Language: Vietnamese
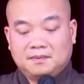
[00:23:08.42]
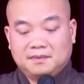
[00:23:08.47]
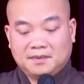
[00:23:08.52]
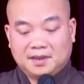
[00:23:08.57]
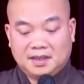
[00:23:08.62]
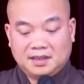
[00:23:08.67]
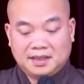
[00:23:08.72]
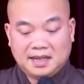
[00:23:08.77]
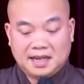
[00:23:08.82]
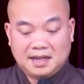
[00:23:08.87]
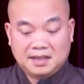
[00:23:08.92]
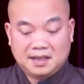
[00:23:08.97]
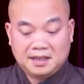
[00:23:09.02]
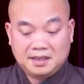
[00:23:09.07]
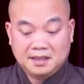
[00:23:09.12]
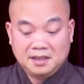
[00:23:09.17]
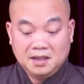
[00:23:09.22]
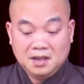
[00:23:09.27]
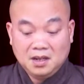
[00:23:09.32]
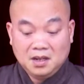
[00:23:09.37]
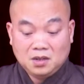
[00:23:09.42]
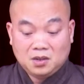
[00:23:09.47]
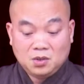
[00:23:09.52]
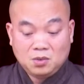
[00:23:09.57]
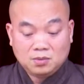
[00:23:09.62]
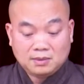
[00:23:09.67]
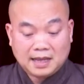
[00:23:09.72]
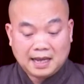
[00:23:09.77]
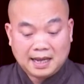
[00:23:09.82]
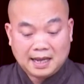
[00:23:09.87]
thành ra ở đây
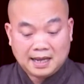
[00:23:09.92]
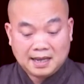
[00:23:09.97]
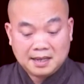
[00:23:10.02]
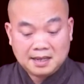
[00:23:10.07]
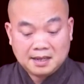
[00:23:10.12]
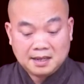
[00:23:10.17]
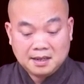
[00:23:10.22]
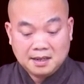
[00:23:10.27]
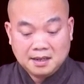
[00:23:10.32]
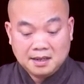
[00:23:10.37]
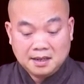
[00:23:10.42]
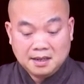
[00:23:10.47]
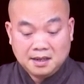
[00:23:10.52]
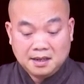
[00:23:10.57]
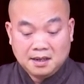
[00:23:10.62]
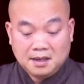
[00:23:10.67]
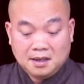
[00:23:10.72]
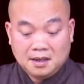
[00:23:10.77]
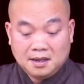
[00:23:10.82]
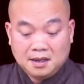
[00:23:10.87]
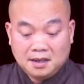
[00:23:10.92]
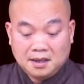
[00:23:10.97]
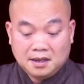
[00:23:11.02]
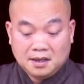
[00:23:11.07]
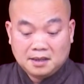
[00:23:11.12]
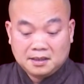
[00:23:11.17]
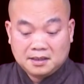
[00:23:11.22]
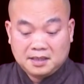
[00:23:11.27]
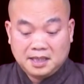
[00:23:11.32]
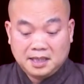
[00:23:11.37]
chúng ta
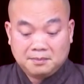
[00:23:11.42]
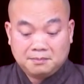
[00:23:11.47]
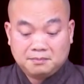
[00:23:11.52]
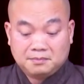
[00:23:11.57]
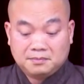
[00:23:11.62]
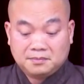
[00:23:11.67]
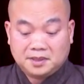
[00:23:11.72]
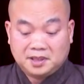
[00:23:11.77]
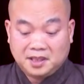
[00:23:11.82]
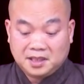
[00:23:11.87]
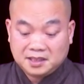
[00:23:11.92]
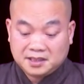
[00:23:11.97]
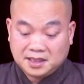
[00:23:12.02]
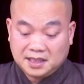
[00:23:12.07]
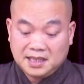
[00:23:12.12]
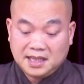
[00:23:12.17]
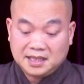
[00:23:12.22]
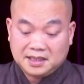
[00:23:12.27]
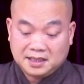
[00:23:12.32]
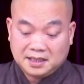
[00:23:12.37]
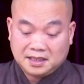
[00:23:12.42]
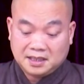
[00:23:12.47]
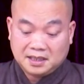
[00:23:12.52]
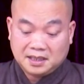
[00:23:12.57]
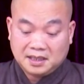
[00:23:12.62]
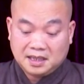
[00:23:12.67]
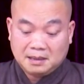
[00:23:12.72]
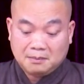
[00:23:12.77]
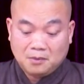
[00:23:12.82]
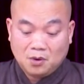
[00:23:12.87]
xem thiện sĩ là gì
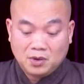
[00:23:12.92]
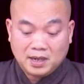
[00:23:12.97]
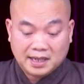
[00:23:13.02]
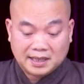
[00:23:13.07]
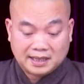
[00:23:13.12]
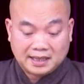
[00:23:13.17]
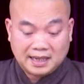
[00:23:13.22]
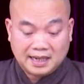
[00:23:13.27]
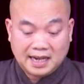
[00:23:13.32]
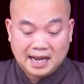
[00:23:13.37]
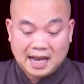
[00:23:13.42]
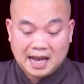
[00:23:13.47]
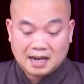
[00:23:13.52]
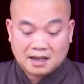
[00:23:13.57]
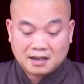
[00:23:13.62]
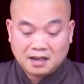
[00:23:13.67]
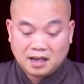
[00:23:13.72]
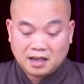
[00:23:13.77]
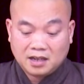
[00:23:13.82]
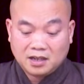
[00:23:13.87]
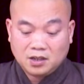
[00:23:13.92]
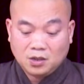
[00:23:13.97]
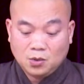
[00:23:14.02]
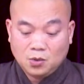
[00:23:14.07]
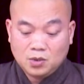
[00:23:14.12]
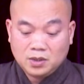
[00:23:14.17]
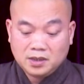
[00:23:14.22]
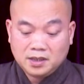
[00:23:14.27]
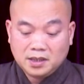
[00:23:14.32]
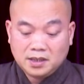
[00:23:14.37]
là bố đẹp già la đầy
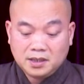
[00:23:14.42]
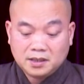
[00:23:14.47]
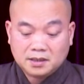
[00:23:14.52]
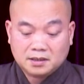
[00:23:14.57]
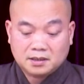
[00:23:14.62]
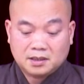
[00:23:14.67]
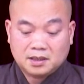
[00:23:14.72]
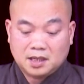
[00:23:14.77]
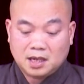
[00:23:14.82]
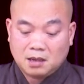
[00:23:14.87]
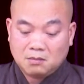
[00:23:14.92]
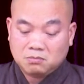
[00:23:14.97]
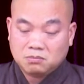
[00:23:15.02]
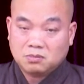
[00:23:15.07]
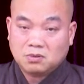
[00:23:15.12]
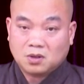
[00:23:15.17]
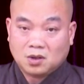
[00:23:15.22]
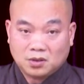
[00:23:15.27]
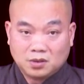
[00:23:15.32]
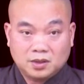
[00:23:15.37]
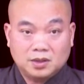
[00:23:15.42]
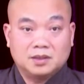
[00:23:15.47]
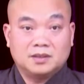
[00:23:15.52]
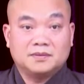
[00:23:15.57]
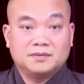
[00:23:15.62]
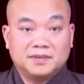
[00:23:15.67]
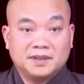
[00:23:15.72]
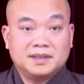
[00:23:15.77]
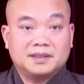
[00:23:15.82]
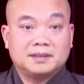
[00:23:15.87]
đủ giới đức không có tỳ
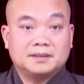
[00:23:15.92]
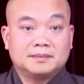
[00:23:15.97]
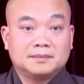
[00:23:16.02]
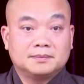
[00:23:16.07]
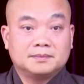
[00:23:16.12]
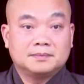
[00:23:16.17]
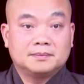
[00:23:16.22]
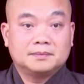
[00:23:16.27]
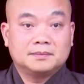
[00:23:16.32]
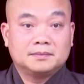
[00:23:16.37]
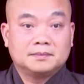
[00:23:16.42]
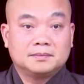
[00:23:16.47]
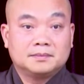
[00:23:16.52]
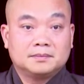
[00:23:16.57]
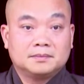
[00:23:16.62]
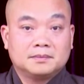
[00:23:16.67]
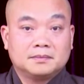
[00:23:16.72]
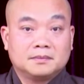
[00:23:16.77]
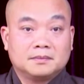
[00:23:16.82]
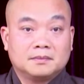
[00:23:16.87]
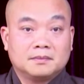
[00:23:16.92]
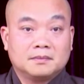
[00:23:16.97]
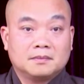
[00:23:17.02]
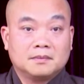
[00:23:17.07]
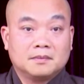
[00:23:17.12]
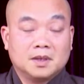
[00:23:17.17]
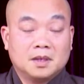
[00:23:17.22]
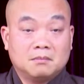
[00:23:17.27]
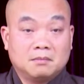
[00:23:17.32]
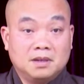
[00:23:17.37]
vết
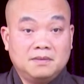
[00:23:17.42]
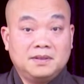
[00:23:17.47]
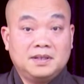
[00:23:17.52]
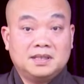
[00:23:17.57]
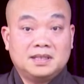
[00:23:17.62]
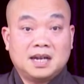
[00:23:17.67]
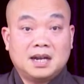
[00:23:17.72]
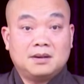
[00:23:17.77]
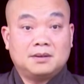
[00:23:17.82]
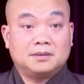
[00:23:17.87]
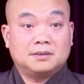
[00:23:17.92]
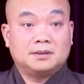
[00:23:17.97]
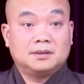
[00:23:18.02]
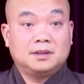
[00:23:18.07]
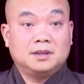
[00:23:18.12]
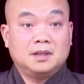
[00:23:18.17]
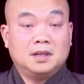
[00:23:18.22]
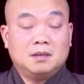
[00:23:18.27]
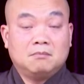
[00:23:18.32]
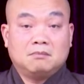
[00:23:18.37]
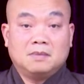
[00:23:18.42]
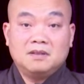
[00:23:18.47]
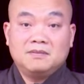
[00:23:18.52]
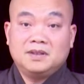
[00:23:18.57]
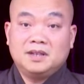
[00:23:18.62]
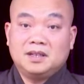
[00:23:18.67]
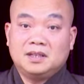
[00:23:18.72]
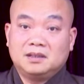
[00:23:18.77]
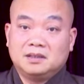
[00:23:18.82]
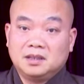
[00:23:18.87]
bởi vì sao bởi
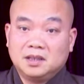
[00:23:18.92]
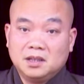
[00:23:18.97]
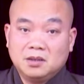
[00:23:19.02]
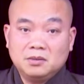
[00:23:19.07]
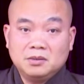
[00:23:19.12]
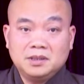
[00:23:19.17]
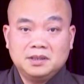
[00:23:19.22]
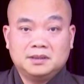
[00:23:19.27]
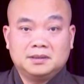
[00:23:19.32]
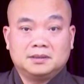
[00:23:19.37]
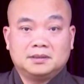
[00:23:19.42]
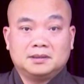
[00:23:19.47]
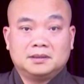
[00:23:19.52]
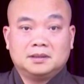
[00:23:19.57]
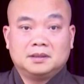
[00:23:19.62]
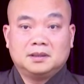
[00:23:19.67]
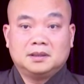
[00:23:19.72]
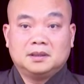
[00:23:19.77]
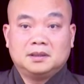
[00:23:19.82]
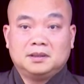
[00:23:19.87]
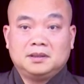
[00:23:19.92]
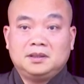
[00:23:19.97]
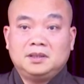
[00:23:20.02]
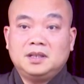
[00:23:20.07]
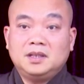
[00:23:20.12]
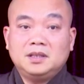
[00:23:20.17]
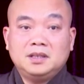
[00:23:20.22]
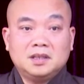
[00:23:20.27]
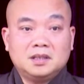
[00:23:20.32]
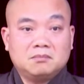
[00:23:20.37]
vì nếu như
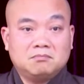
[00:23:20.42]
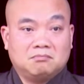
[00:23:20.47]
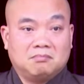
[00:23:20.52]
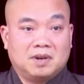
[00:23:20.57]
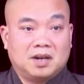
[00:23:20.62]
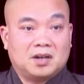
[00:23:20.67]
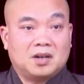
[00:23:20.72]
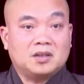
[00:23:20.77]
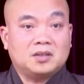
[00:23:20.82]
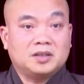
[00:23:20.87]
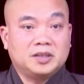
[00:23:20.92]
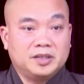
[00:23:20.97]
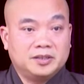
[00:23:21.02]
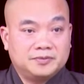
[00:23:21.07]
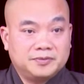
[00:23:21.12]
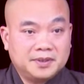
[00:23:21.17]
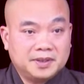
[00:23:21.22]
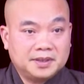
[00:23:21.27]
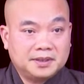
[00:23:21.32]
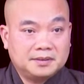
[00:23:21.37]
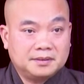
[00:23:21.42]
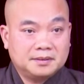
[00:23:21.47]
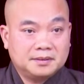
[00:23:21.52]
giới đức mà có tỳ vết